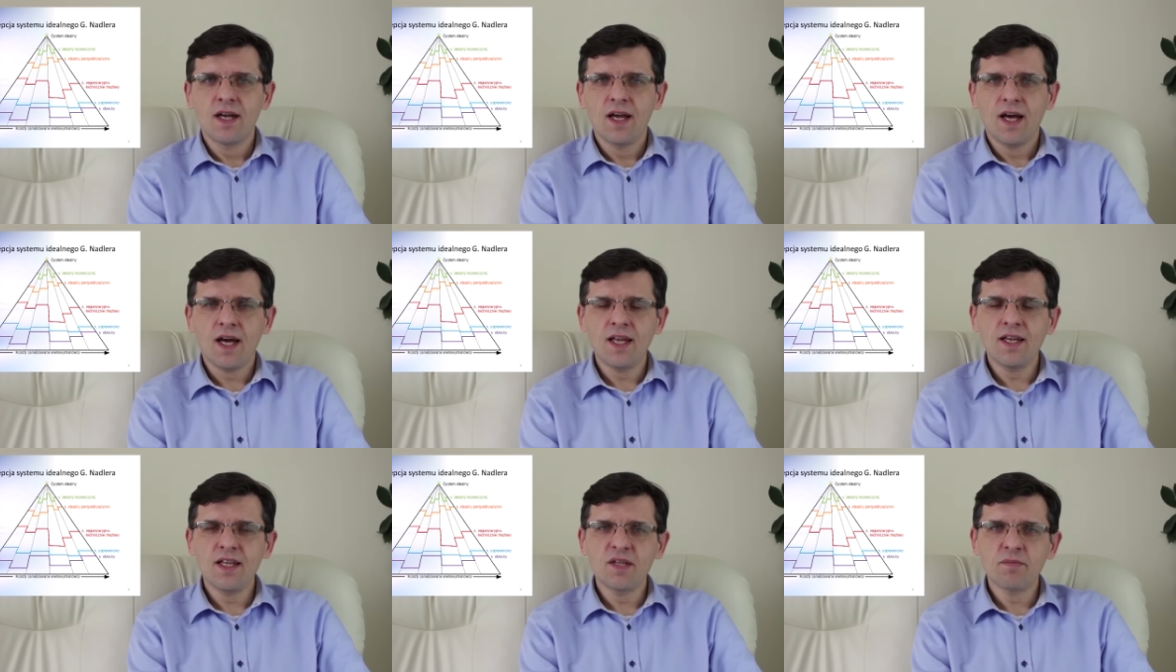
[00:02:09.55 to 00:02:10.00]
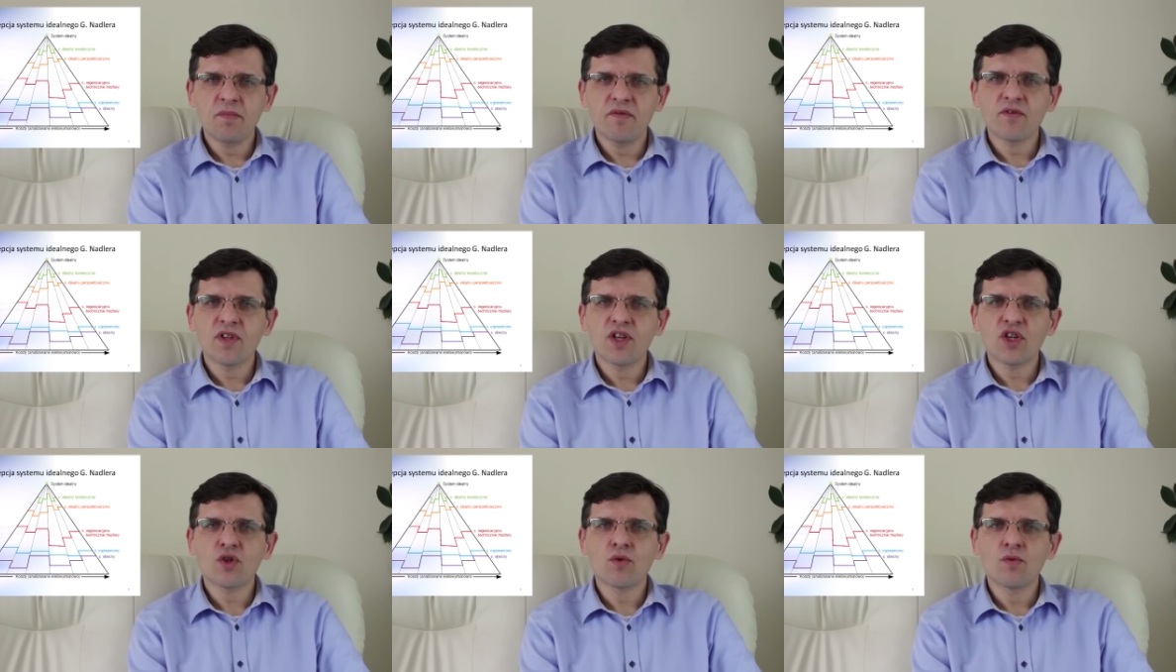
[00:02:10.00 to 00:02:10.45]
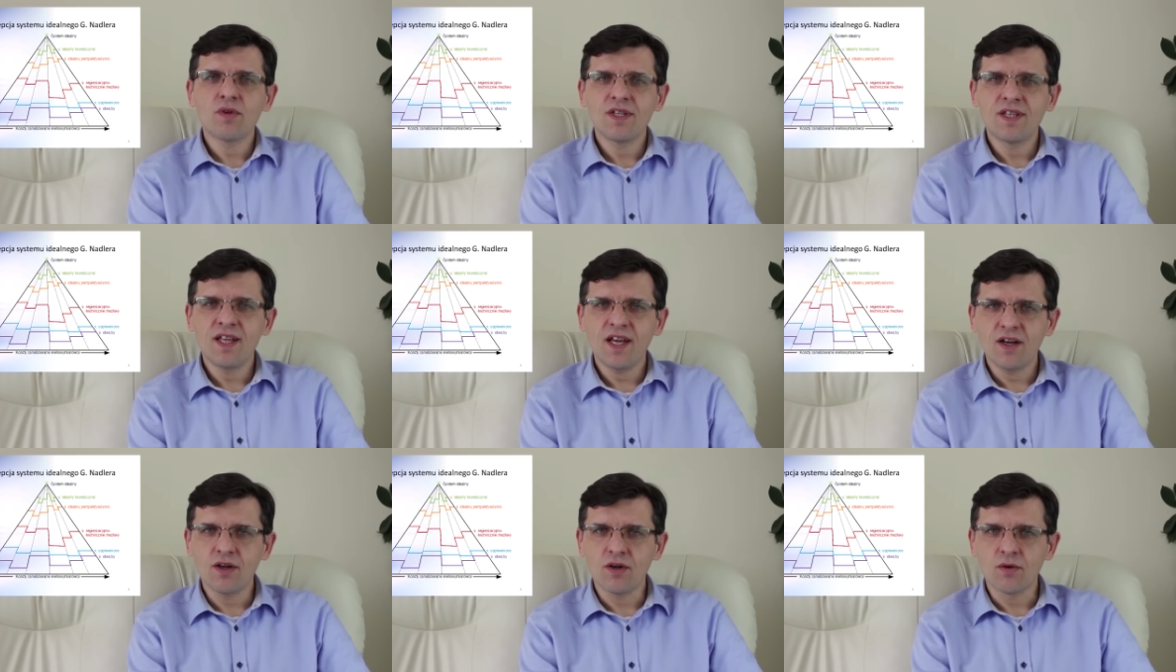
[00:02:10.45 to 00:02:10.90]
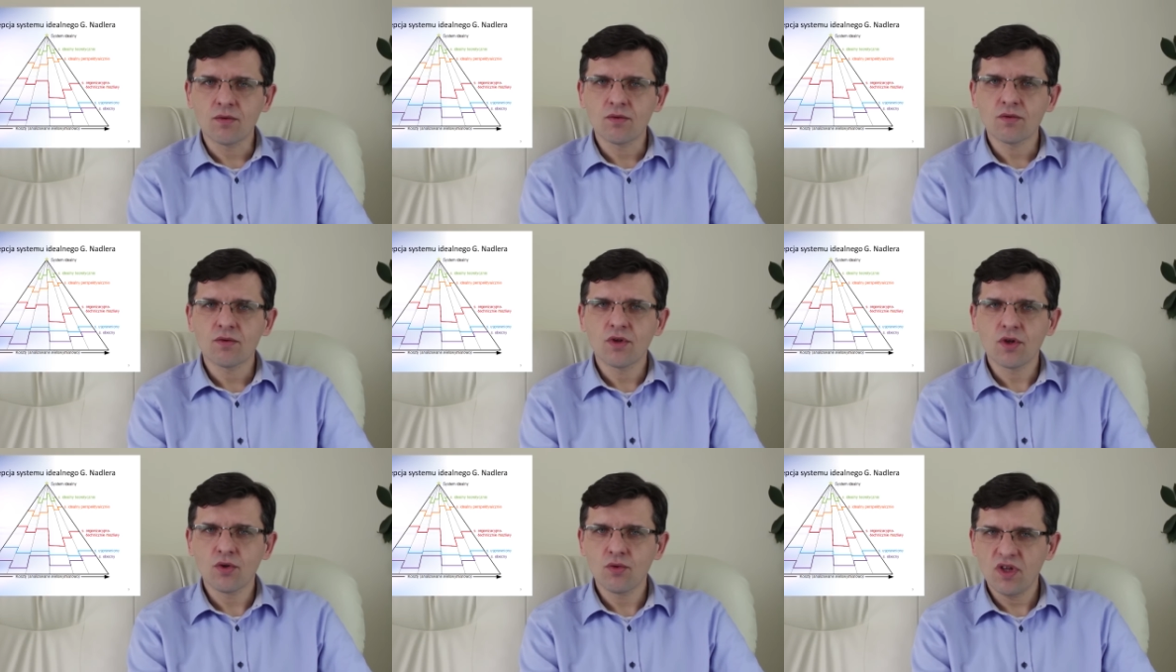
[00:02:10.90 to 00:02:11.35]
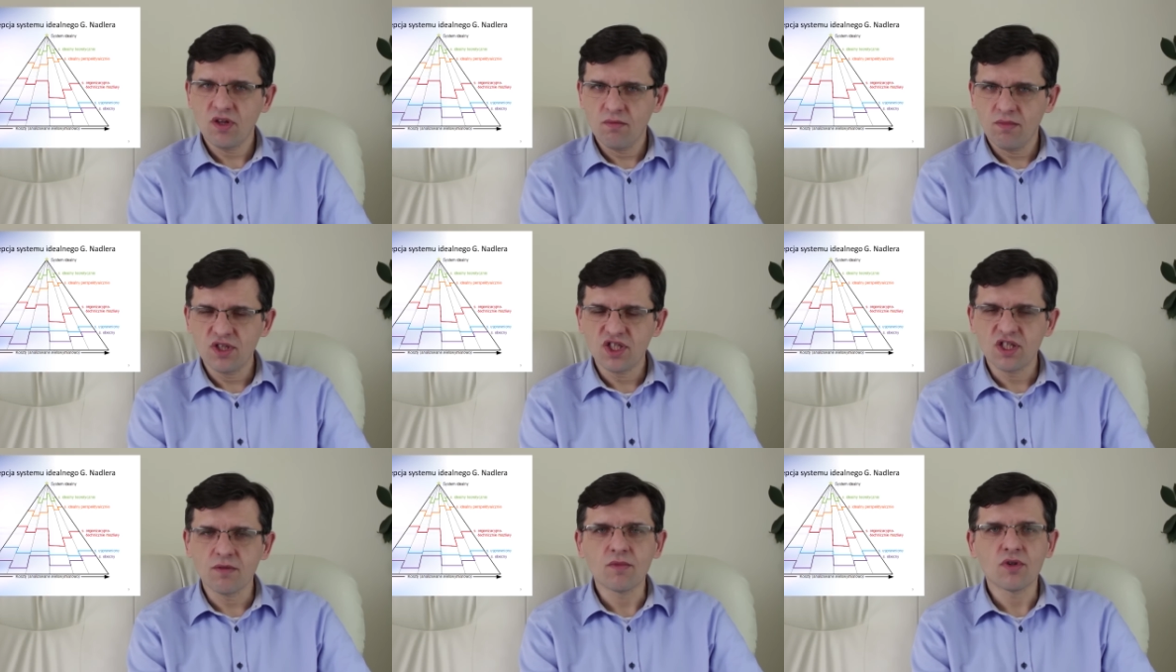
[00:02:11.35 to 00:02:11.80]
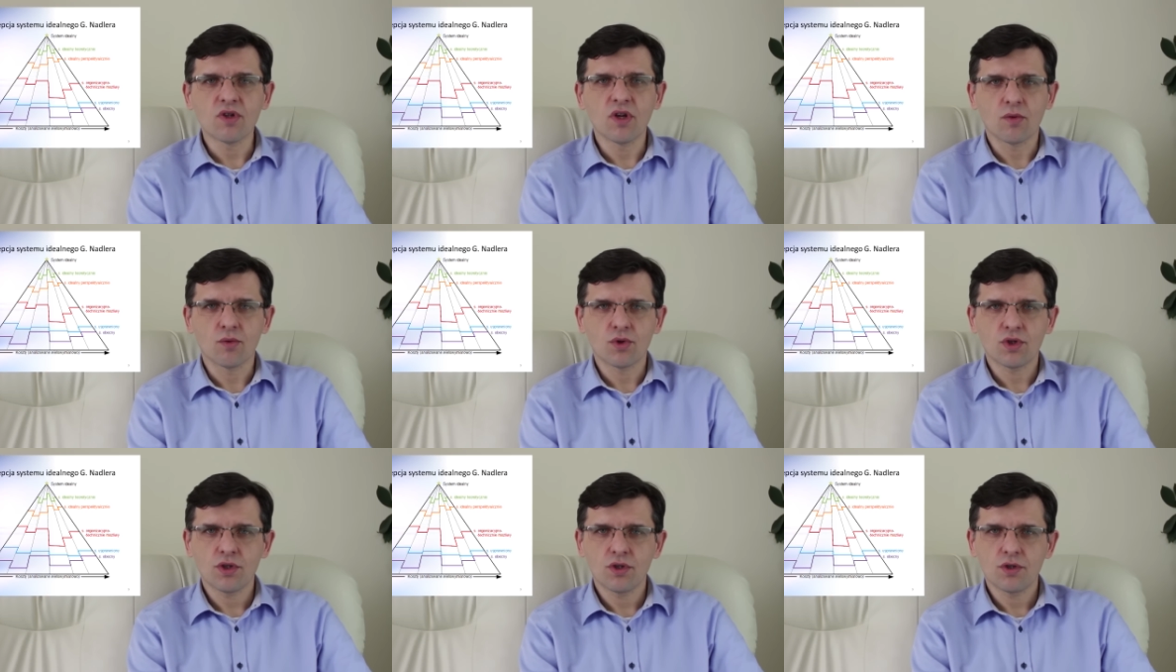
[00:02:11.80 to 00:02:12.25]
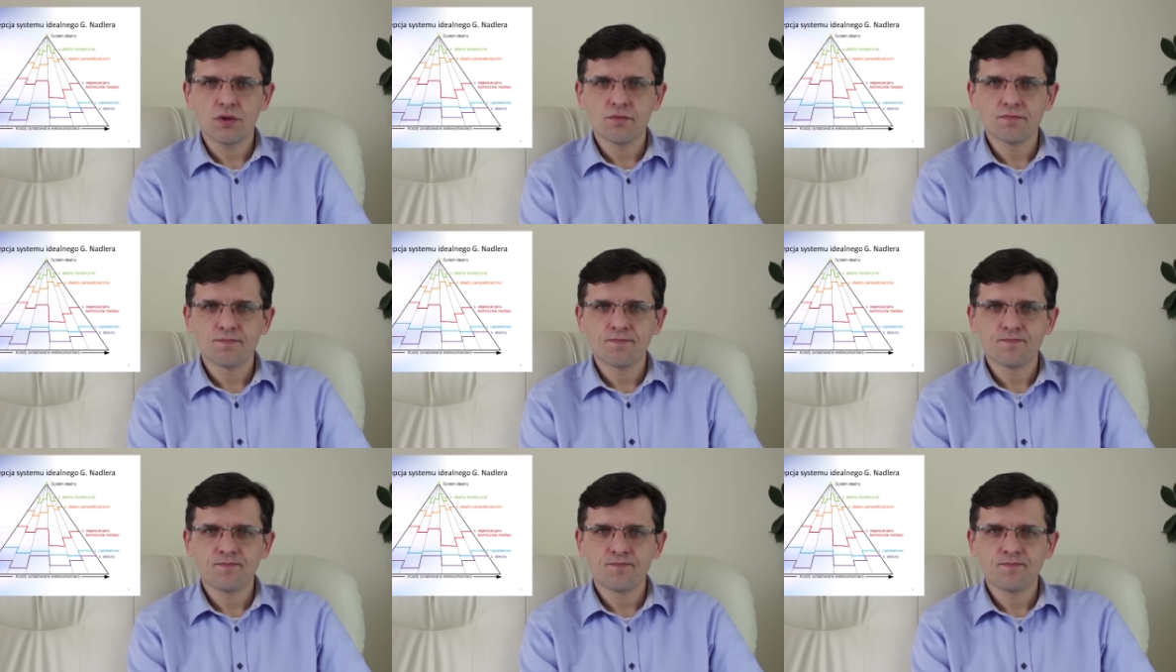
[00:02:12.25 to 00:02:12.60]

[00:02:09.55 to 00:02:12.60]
ale jest pewną naszą ideą, do której będziemy dążyć.